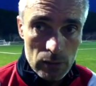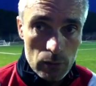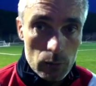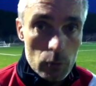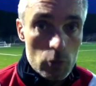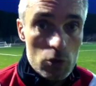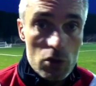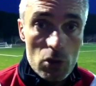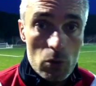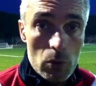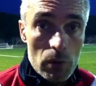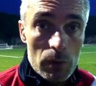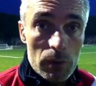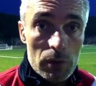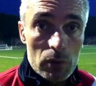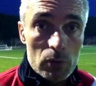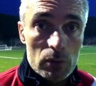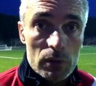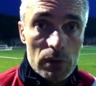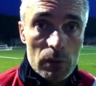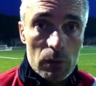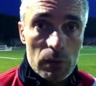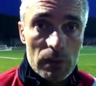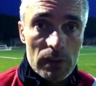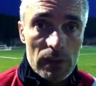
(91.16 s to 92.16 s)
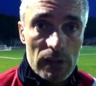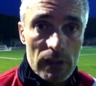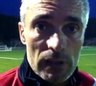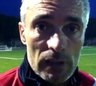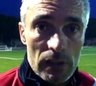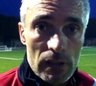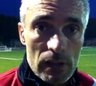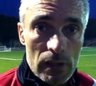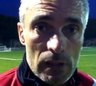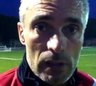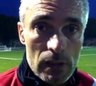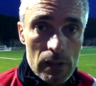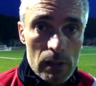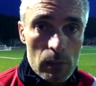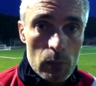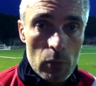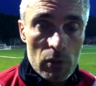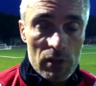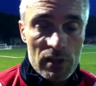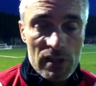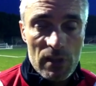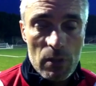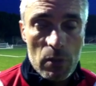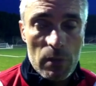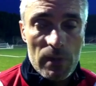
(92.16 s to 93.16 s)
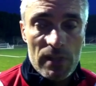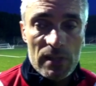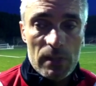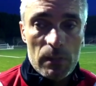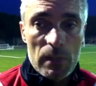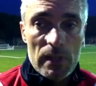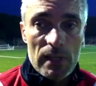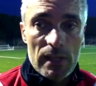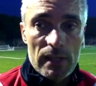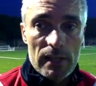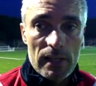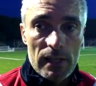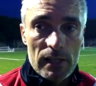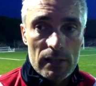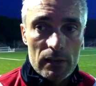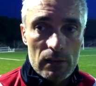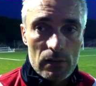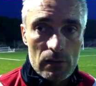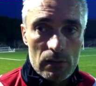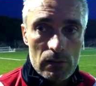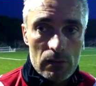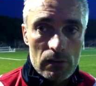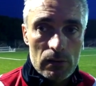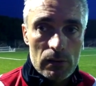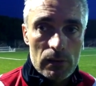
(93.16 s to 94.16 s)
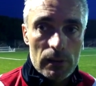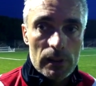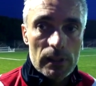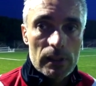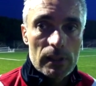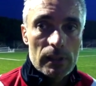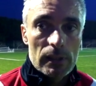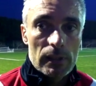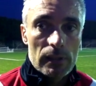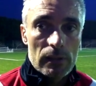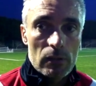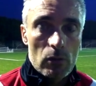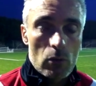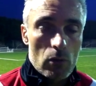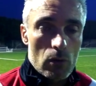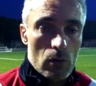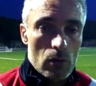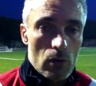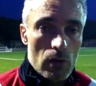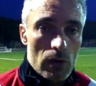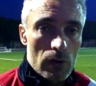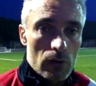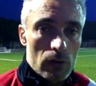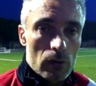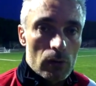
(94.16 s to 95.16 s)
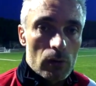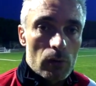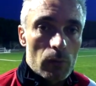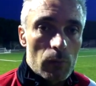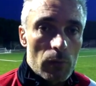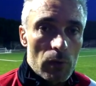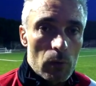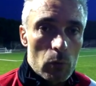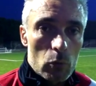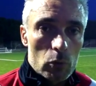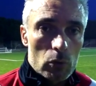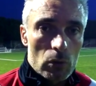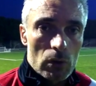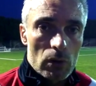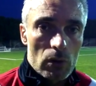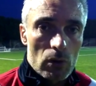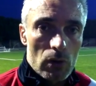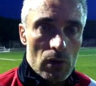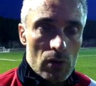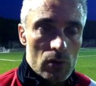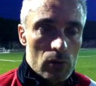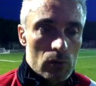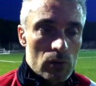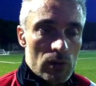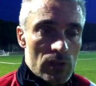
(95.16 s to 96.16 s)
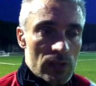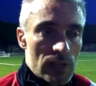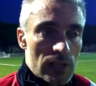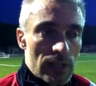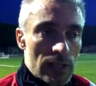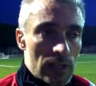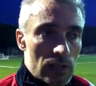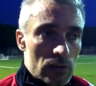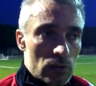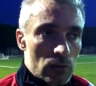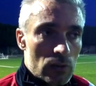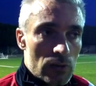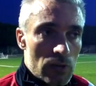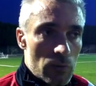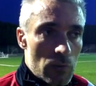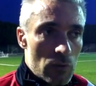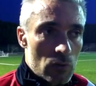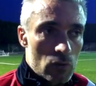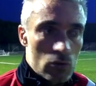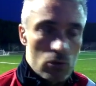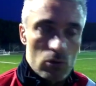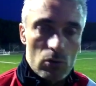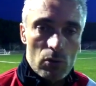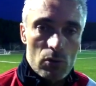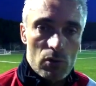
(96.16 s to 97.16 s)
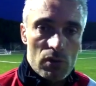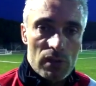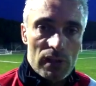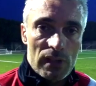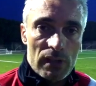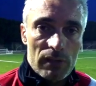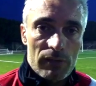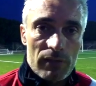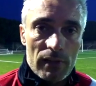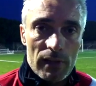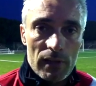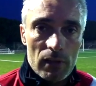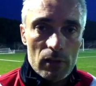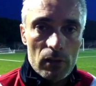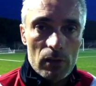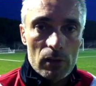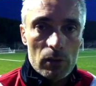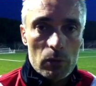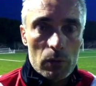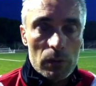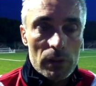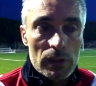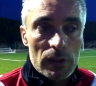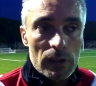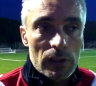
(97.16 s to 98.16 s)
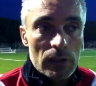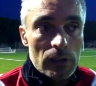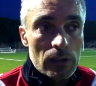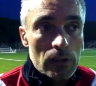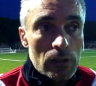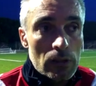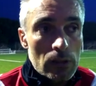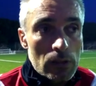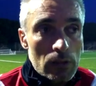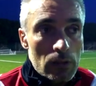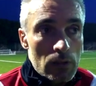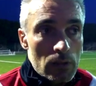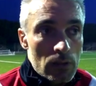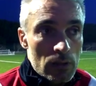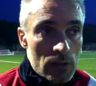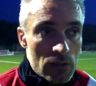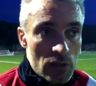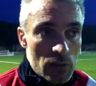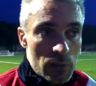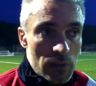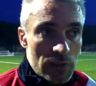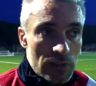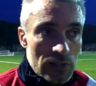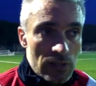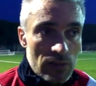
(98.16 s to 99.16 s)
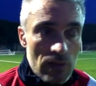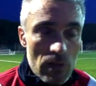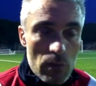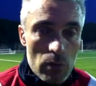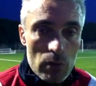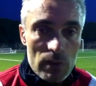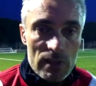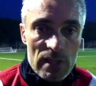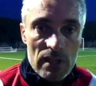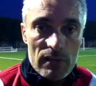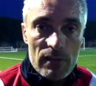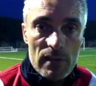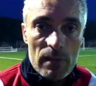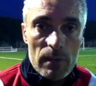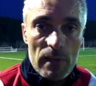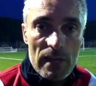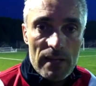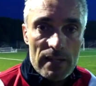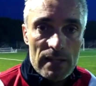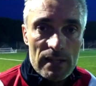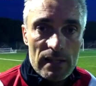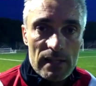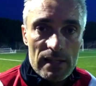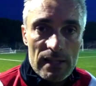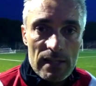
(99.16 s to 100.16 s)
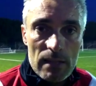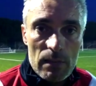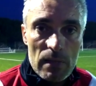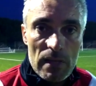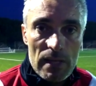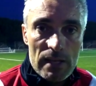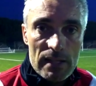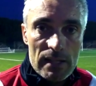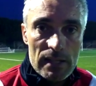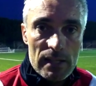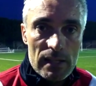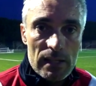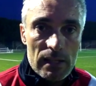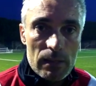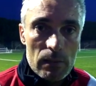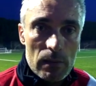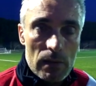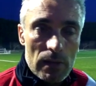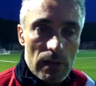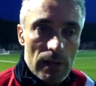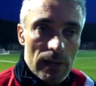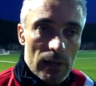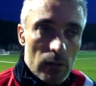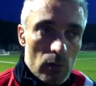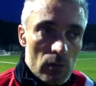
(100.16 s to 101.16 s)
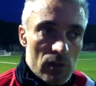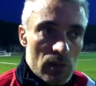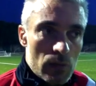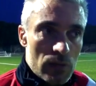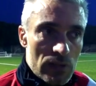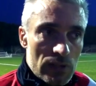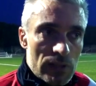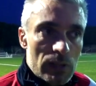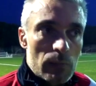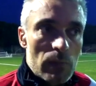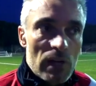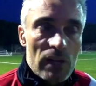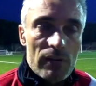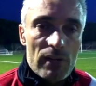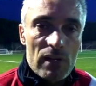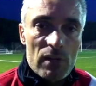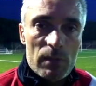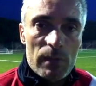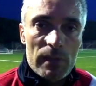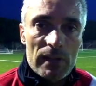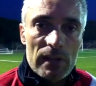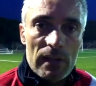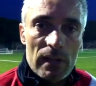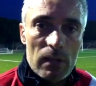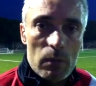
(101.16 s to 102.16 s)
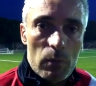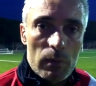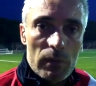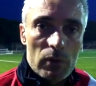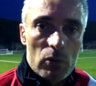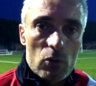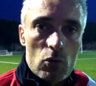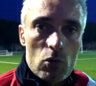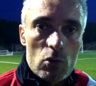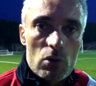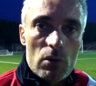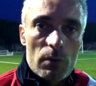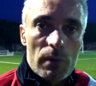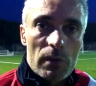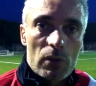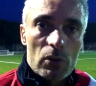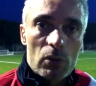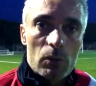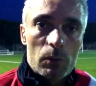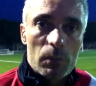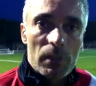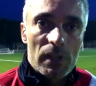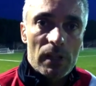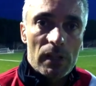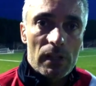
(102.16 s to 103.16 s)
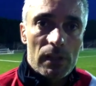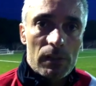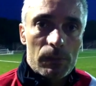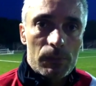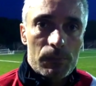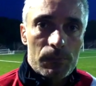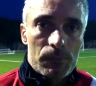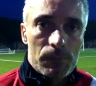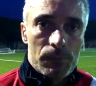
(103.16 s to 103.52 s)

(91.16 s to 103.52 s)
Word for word: dopo 5 minuti, quindi poi ci siamo messi bene dietro e loro hanno premuto ancora sull'acceleratore ma non sono riusciti a fare gol, quindi ci aspettavamo questa veemenza del Samassi ma, e noi siamo stati bravi ad aspettare il momento giusto per colpirli.